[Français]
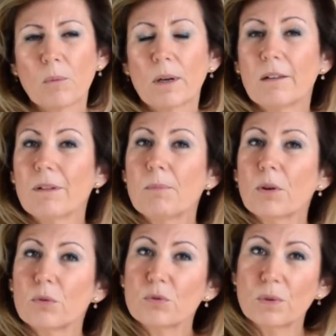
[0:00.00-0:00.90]
ou elle avait
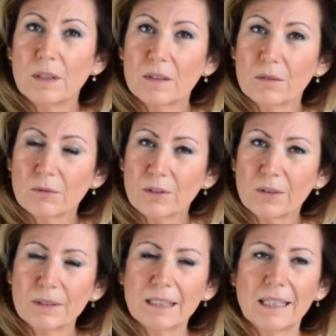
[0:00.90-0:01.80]
peur de tuer des
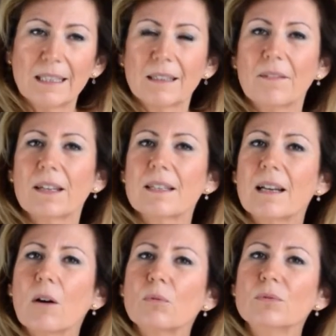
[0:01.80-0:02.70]
enfants, qui allaient traverser
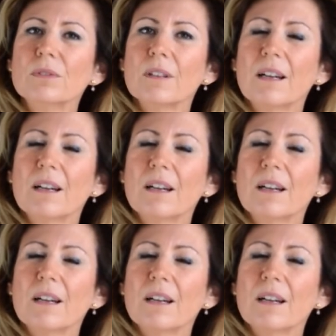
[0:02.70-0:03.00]
la route,